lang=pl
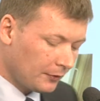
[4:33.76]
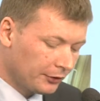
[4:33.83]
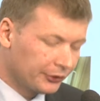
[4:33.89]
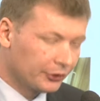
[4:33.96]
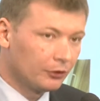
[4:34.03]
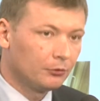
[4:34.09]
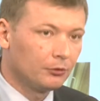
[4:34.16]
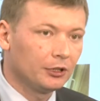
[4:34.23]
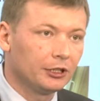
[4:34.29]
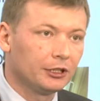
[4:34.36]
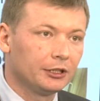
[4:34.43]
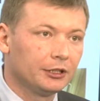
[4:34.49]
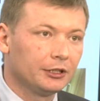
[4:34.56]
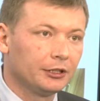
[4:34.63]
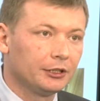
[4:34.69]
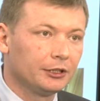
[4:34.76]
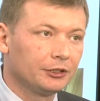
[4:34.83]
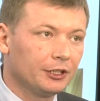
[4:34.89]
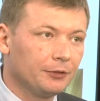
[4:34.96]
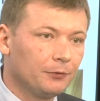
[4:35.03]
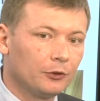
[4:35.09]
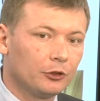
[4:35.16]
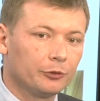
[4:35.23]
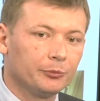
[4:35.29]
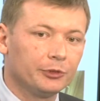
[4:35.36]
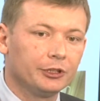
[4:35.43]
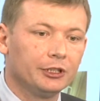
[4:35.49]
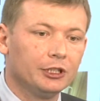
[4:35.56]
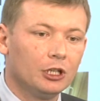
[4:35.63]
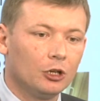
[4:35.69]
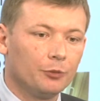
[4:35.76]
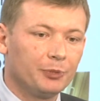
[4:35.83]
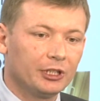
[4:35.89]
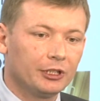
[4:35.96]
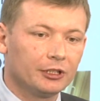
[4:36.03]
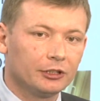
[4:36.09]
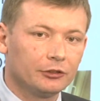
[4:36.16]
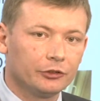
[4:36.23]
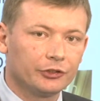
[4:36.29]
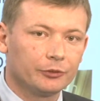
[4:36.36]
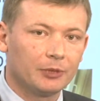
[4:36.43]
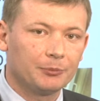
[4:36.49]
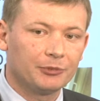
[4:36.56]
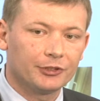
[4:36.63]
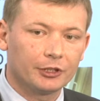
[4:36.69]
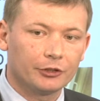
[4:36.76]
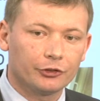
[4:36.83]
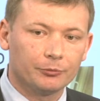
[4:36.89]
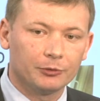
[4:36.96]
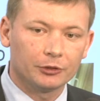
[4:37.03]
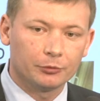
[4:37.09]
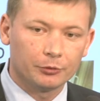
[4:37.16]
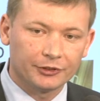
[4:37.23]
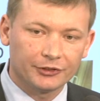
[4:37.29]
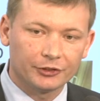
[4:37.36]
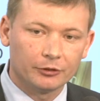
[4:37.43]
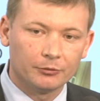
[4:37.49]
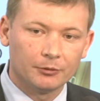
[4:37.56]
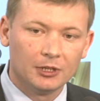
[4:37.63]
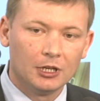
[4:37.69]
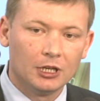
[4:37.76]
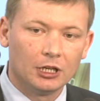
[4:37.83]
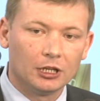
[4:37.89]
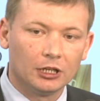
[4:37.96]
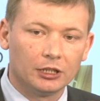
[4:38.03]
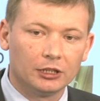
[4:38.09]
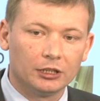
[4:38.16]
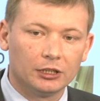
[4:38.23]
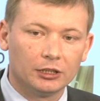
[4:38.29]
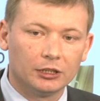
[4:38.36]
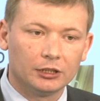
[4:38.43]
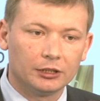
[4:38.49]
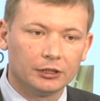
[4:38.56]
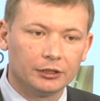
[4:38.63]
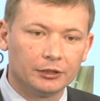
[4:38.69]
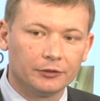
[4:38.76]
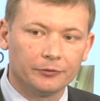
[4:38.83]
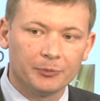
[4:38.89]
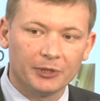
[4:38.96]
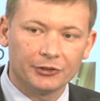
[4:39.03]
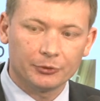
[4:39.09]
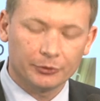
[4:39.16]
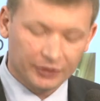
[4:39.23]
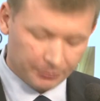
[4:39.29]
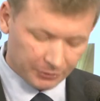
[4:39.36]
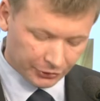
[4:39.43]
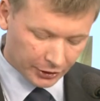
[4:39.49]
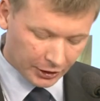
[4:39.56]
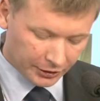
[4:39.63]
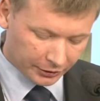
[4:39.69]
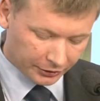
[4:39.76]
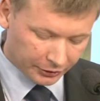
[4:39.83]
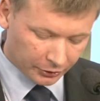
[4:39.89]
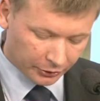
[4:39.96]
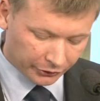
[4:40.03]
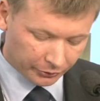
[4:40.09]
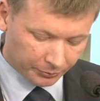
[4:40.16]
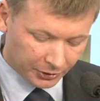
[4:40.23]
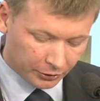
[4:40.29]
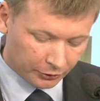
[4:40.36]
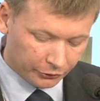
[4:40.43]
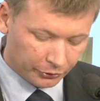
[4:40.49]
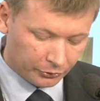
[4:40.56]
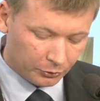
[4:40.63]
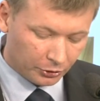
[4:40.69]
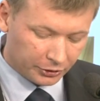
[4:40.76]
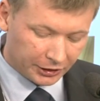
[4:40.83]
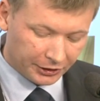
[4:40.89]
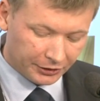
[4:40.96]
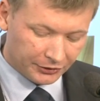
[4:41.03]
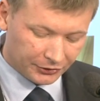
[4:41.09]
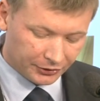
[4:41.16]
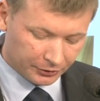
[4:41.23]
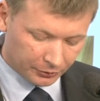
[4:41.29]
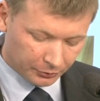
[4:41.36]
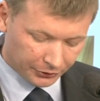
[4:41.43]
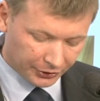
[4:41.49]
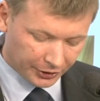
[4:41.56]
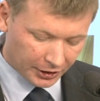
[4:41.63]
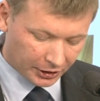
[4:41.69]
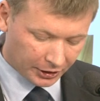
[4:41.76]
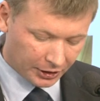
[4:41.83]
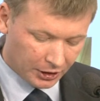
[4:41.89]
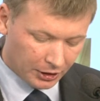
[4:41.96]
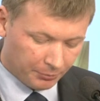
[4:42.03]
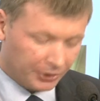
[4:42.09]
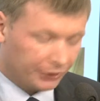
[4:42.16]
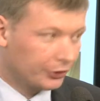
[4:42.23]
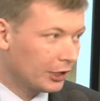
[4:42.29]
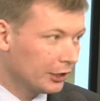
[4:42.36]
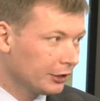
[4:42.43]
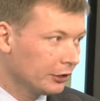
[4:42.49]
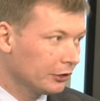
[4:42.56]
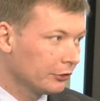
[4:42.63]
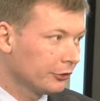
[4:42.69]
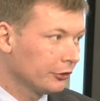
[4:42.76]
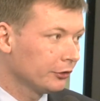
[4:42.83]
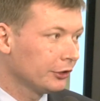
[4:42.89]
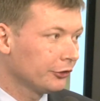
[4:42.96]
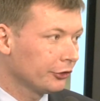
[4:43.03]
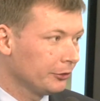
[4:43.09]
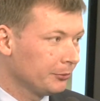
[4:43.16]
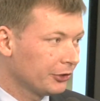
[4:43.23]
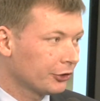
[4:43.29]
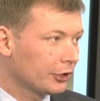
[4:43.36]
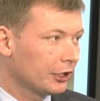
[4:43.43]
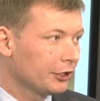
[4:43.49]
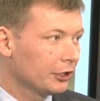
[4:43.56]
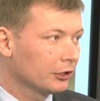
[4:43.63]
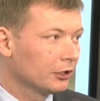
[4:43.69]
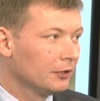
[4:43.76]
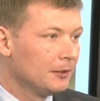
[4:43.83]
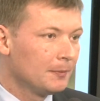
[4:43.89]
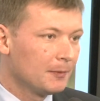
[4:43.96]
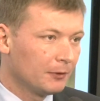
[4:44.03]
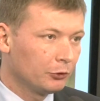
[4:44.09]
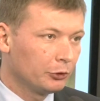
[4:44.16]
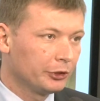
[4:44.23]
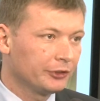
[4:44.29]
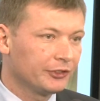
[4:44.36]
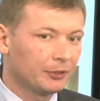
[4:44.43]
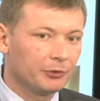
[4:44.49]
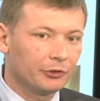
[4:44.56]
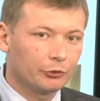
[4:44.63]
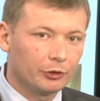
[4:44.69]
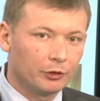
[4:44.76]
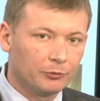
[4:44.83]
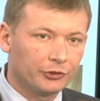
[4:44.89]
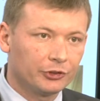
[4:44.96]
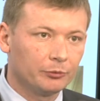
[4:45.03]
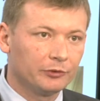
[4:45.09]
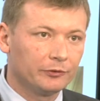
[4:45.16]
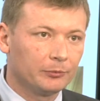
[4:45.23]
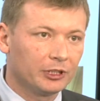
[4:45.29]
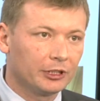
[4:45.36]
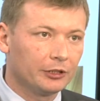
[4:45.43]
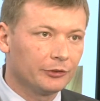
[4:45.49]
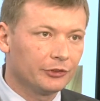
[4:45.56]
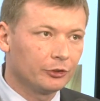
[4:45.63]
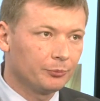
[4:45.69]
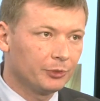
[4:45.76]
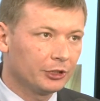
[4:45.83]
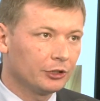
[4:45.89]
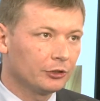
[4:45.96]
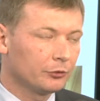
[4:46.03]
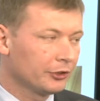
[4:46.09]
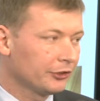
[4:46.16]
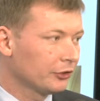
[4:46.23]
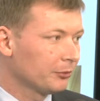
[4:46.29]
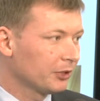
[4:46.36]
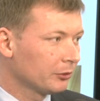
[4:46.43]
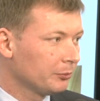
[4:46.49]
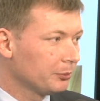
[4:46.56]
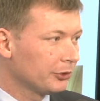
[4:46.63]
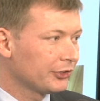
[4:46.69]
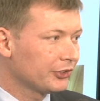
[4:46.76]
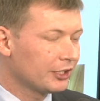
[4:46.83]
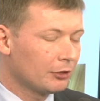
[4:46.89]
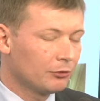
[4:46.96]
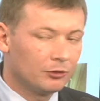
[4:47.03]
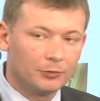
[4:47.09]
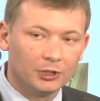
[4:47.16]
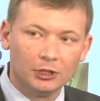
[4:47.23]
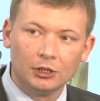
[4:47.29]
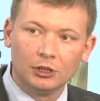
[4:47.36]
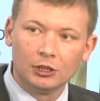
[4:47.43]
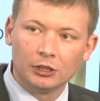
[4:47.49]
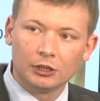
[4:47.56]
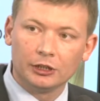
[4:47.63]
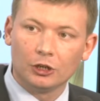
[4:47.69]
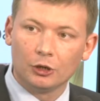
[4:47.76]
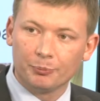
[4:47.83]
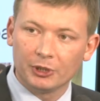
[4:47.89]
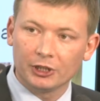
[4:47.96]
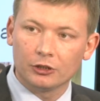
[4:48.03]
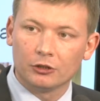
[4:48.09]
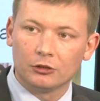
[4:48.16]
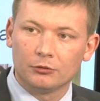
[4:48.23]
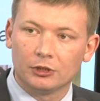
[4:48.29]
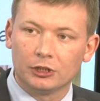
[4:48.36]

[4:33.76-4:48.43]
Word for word: są e, te formy opieki nad osobami starszymi, które są e, w miejscu zamieszkania tych osób. chodzi tu o takie instytucje jak mieszkania chronione, czyli mieszkania, w których zamieszkują osoby wymagające opieki, które są jakby podstawą e, opieką